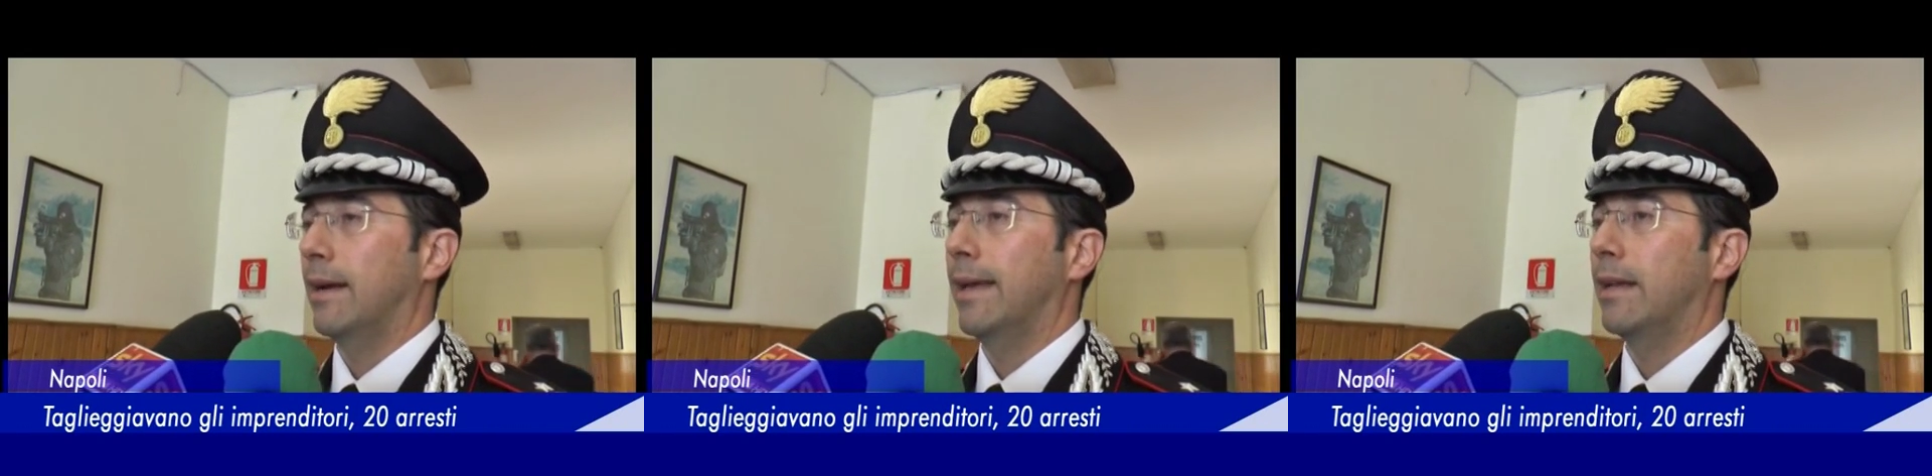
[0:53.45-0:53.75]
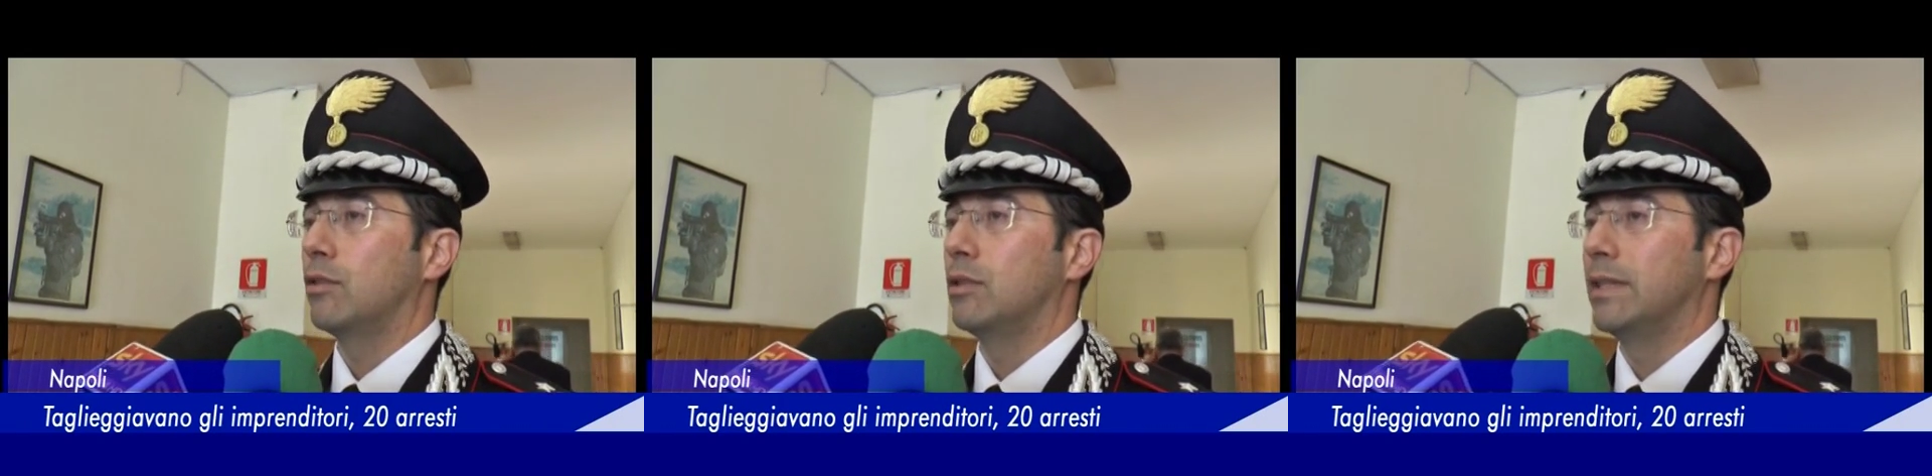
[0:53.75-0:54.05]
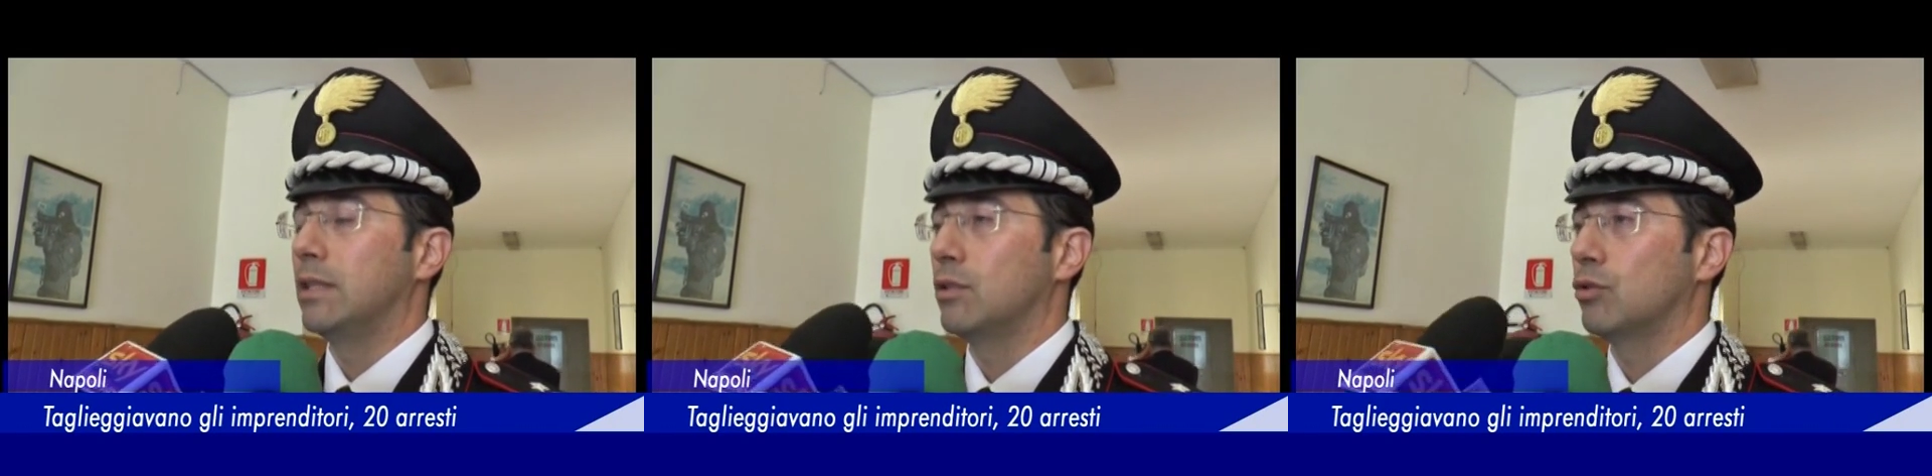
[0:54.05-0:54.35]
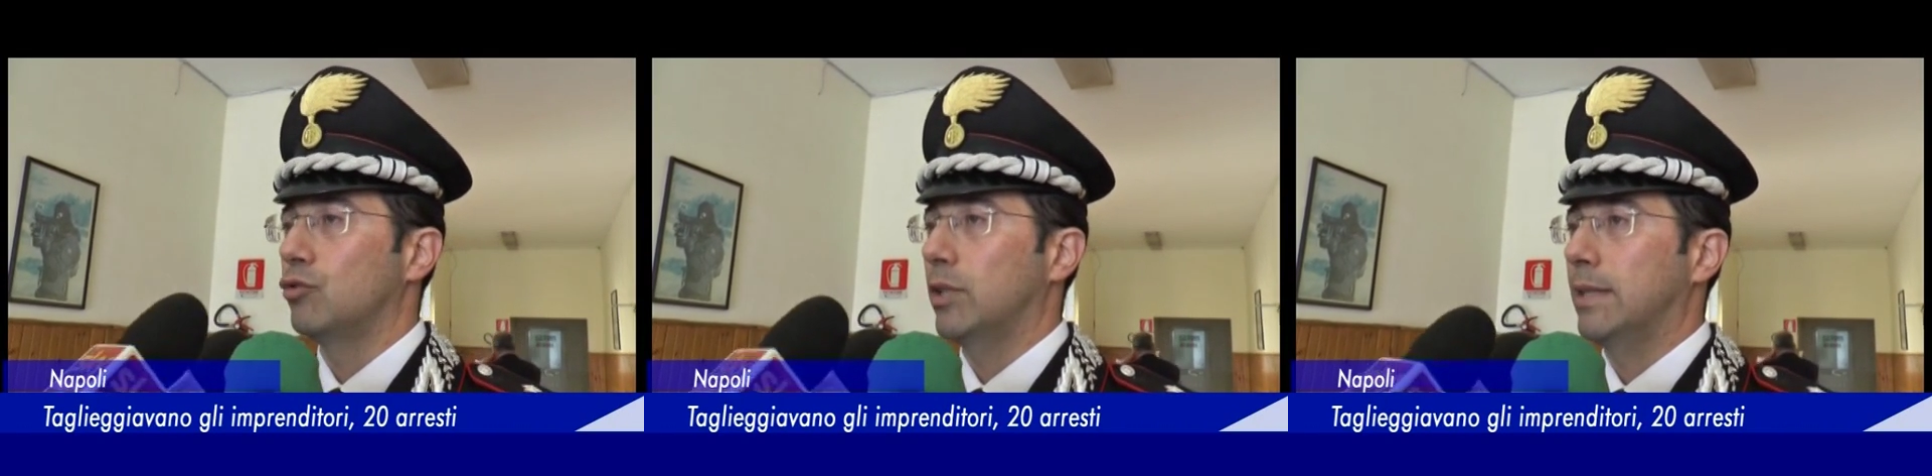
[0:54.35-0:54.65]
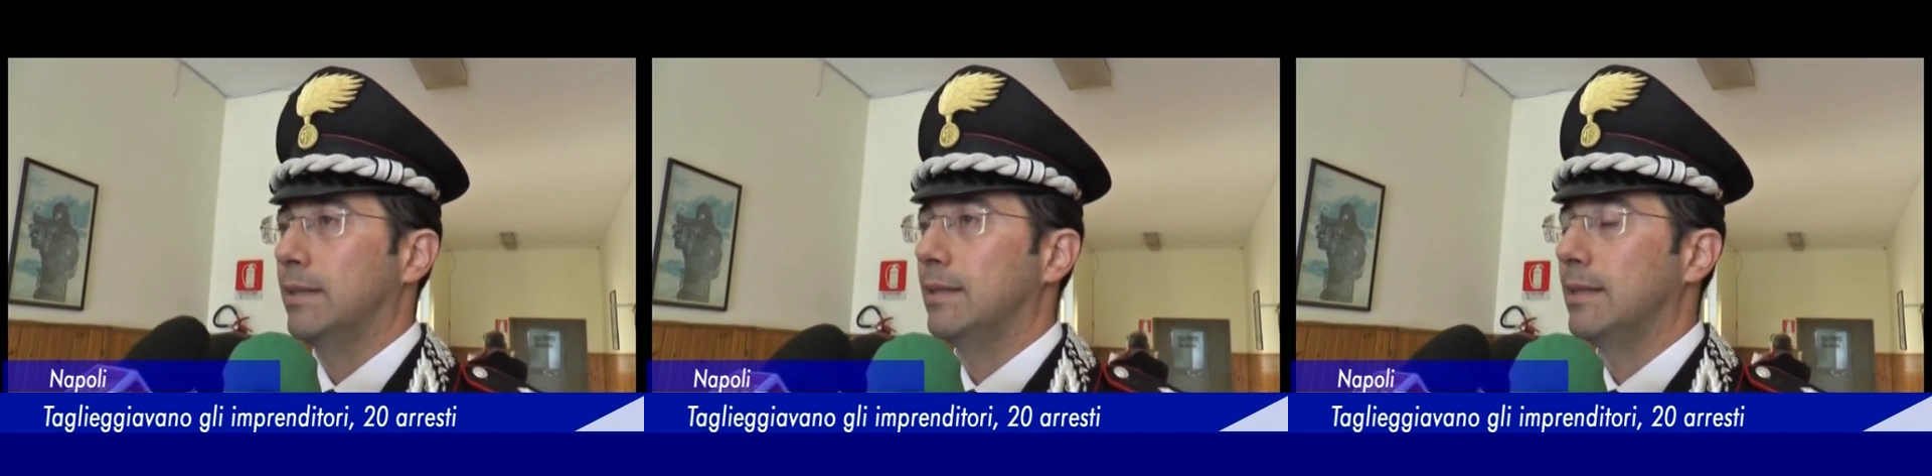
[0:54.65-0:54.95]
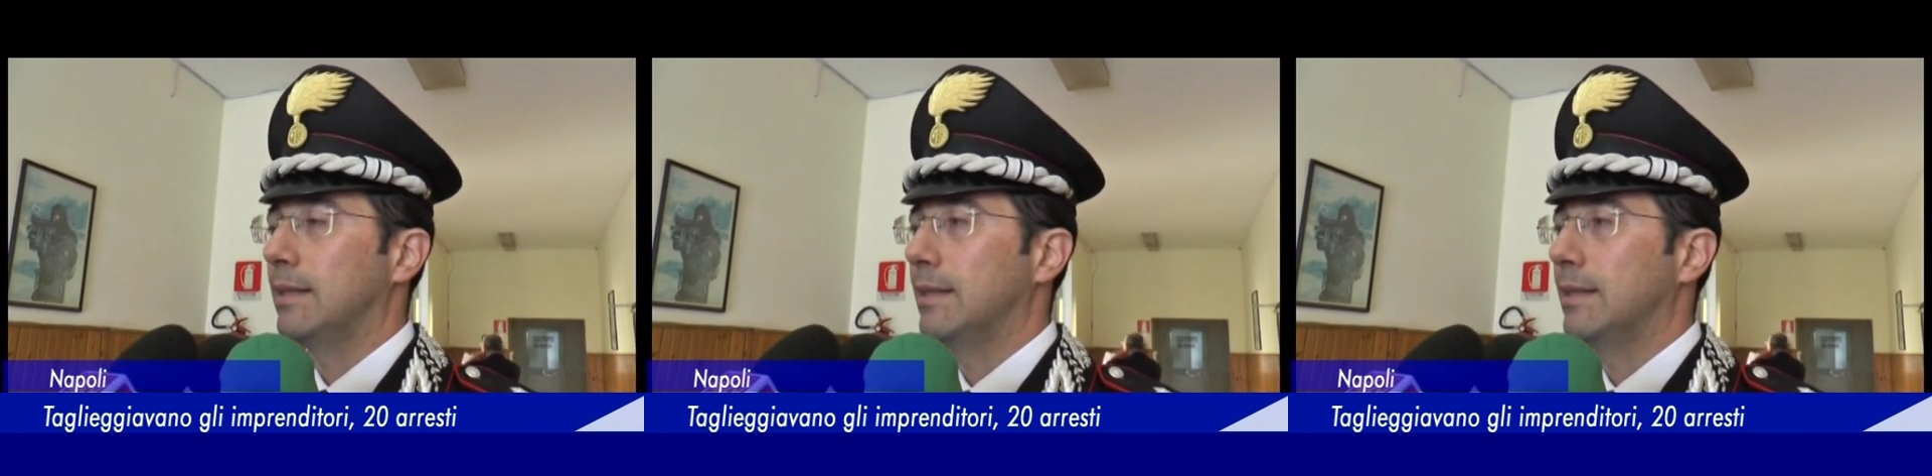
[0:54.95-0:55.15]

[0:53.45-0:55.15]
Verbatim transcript: a carico di 20 soggetti